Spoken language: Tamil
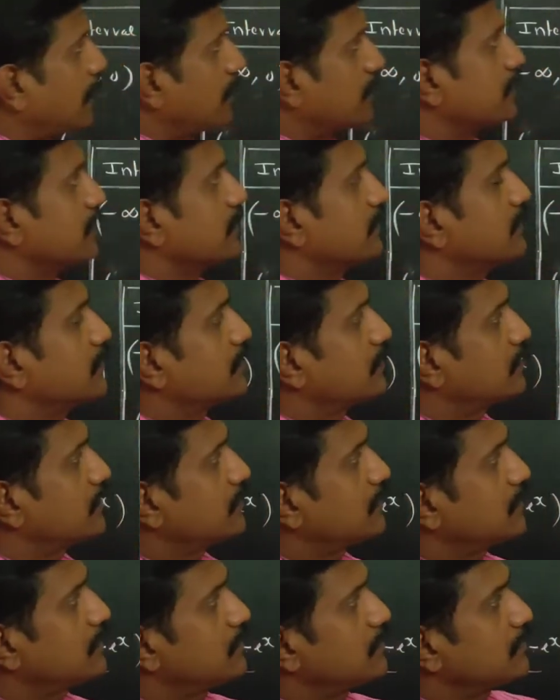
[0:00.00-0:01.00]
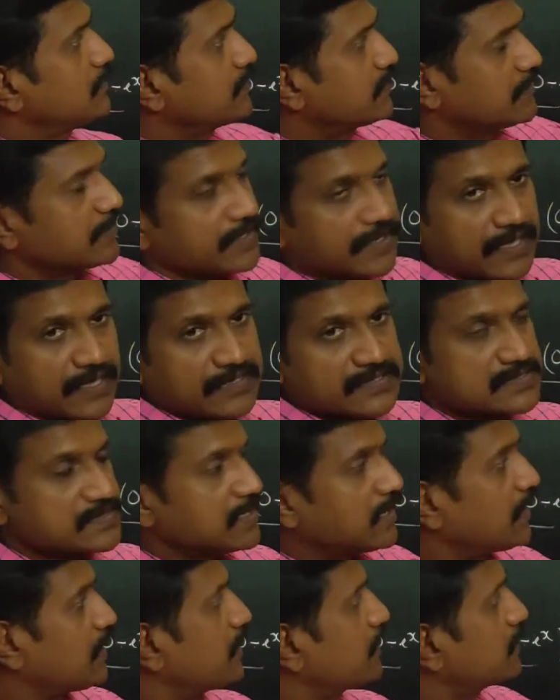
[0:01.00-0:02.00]
ஆனால் இந்த சம்மில் எப்படி இருக்குன்னு நமக்கு
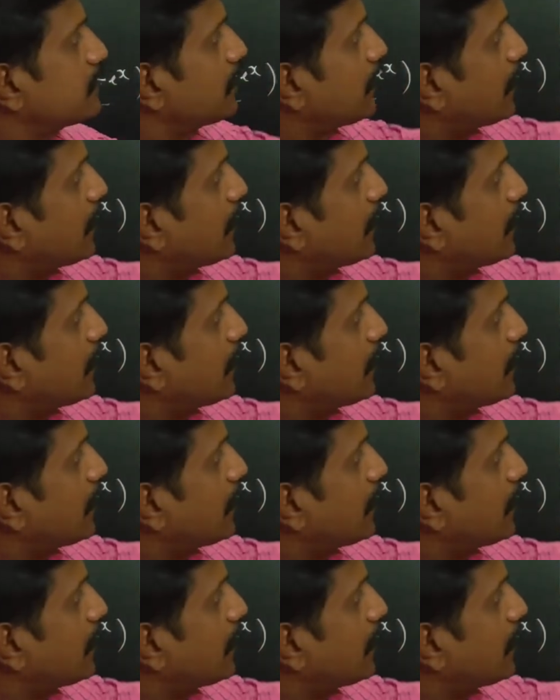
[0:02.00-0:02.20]
தெரியாது